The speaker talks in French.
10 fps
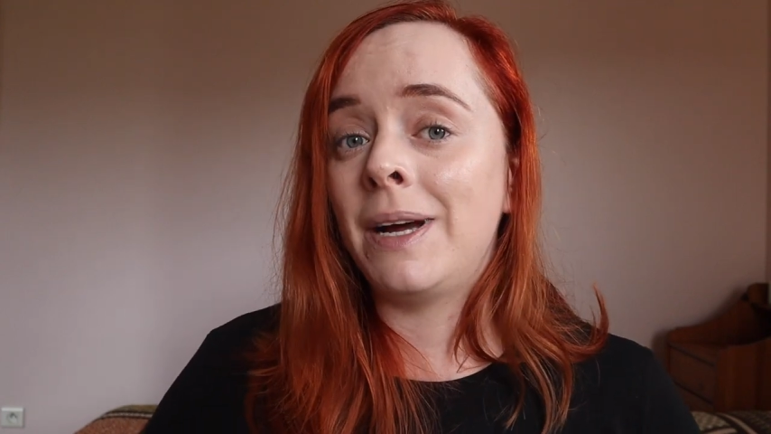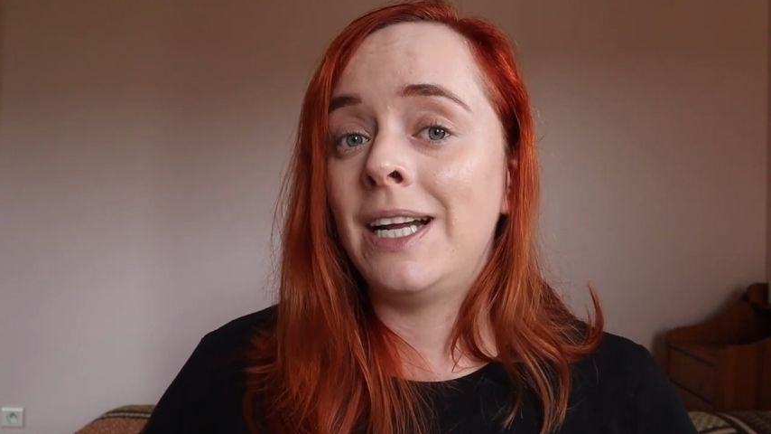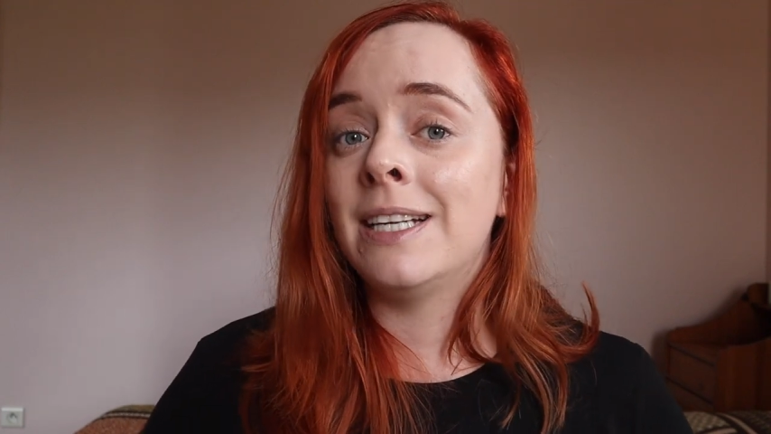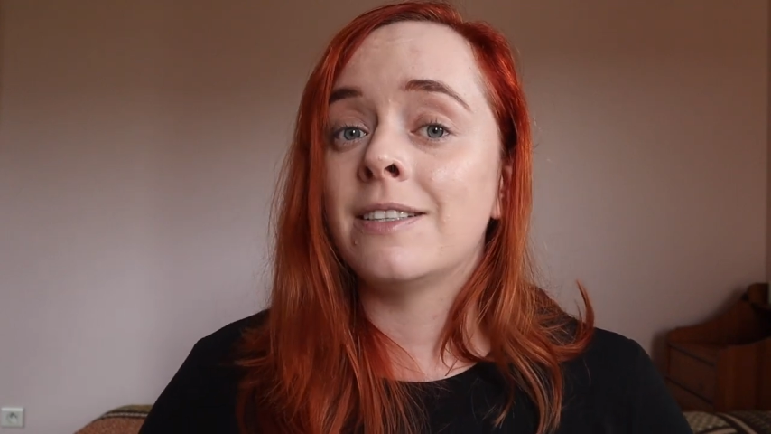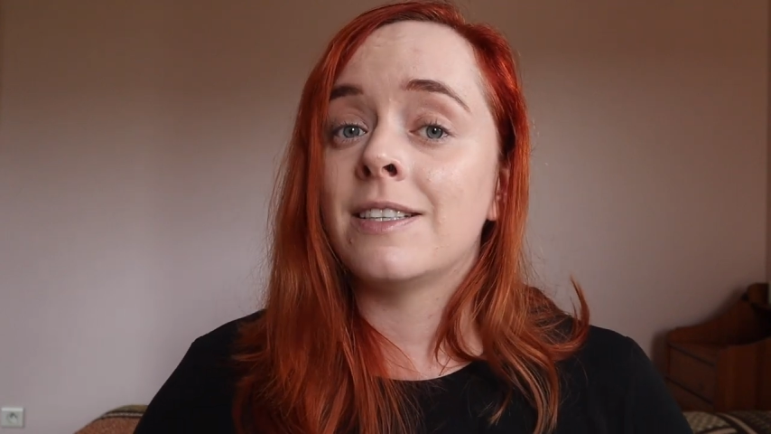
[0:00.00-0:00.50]

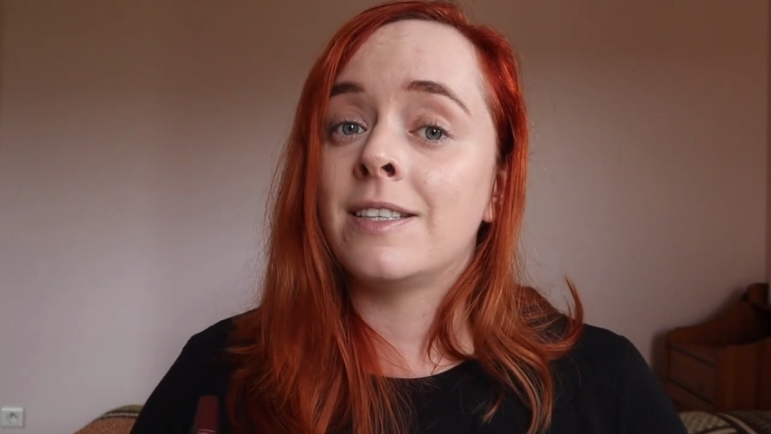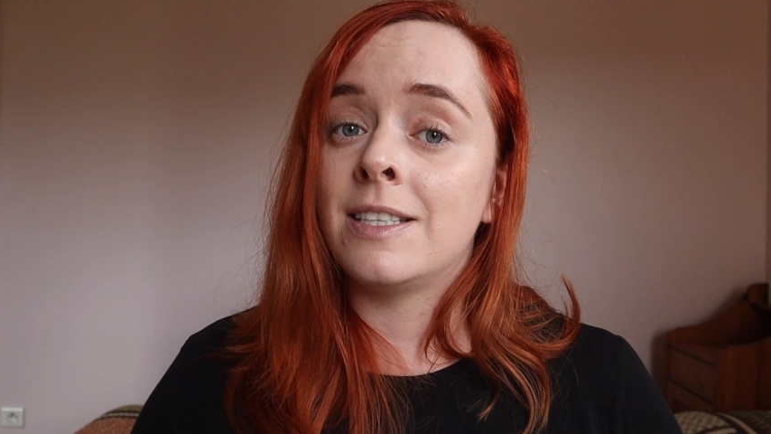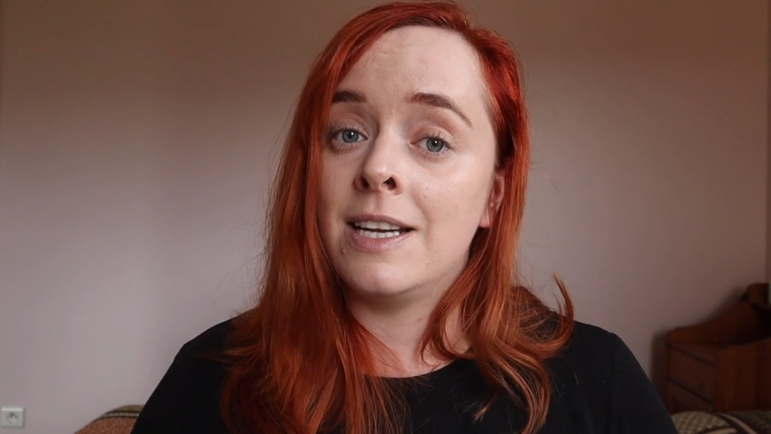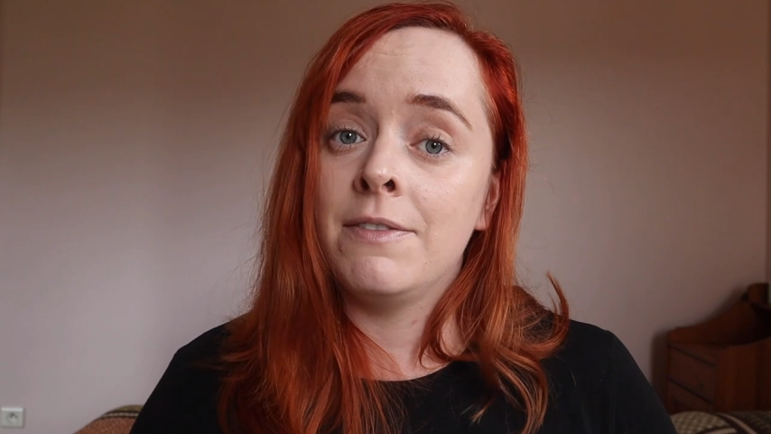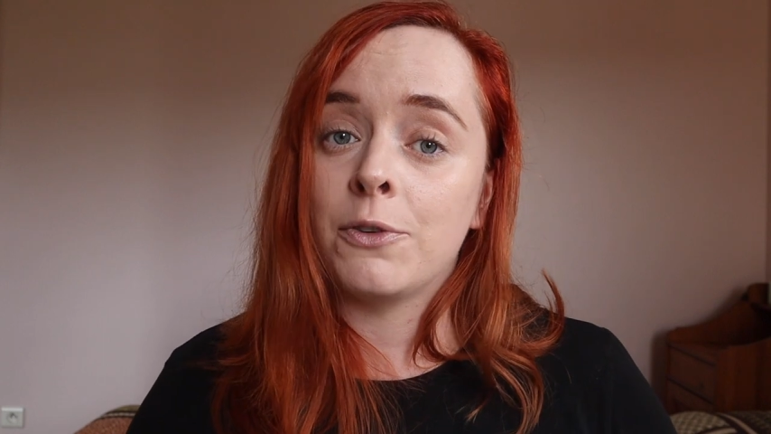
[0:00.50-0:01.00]
palette
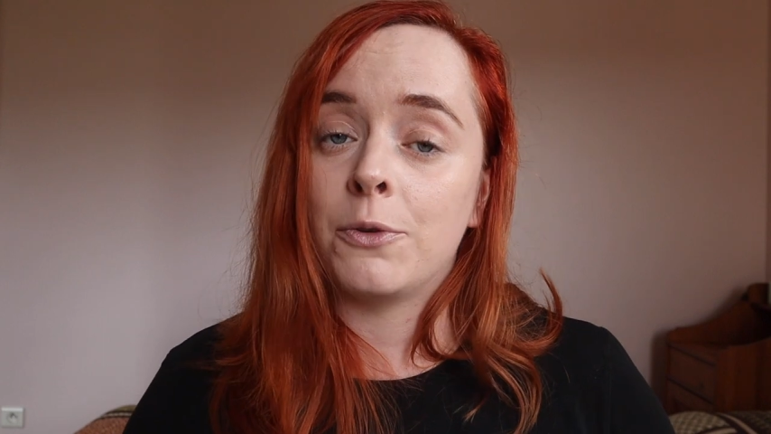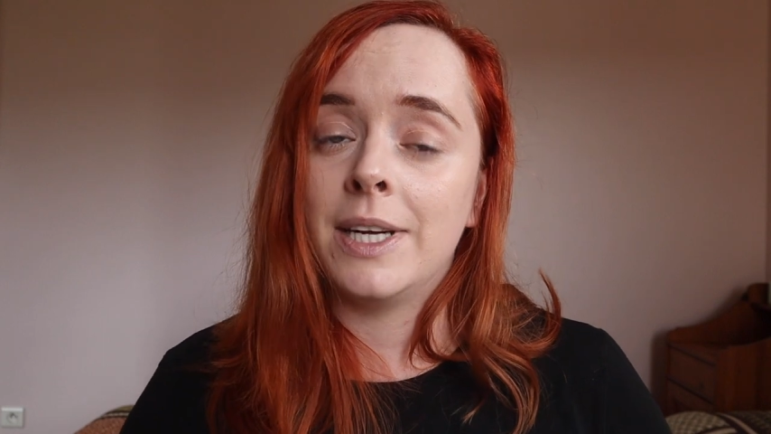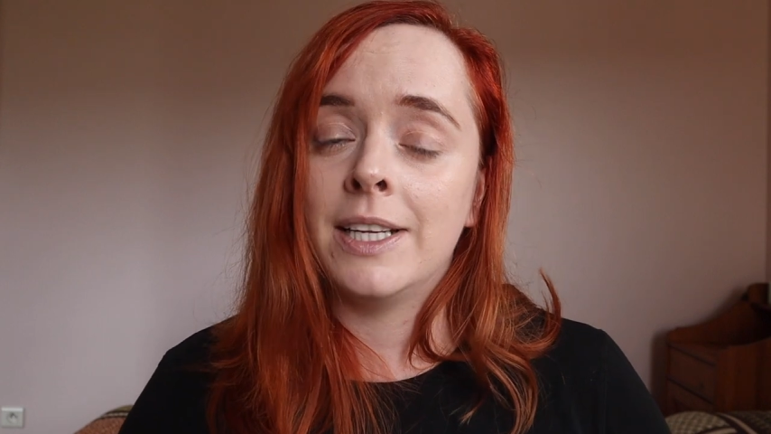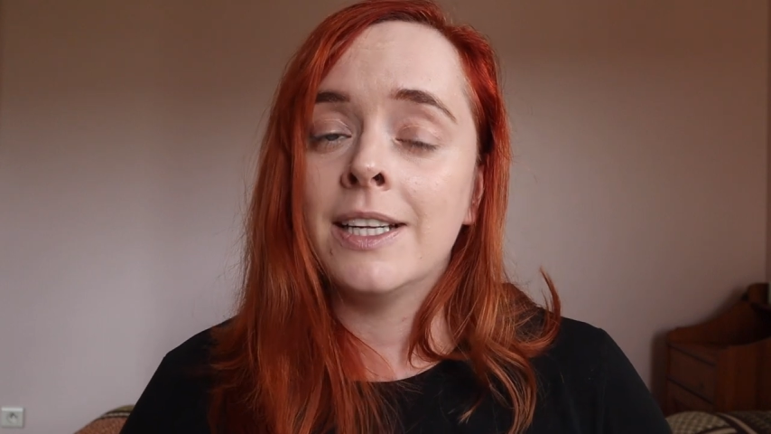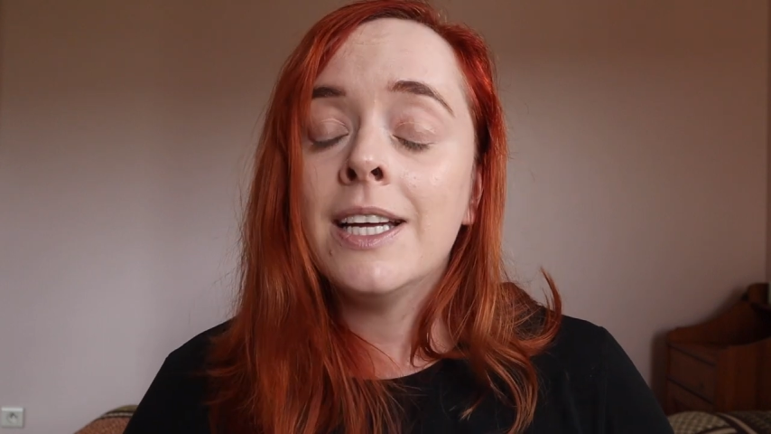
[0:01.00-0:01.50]

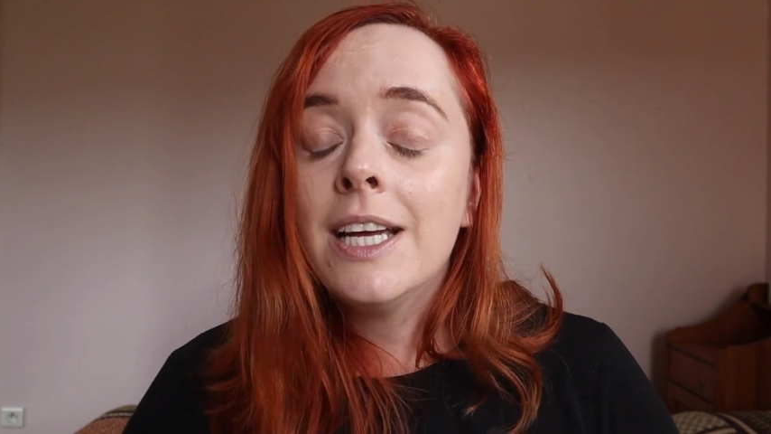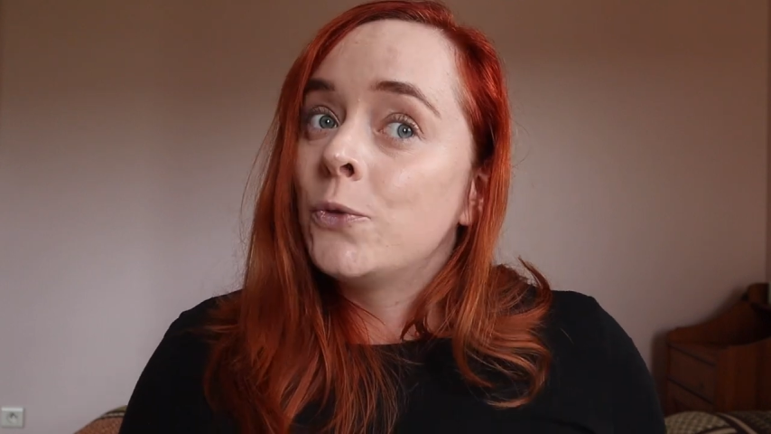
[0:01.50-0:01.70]
Slytherin.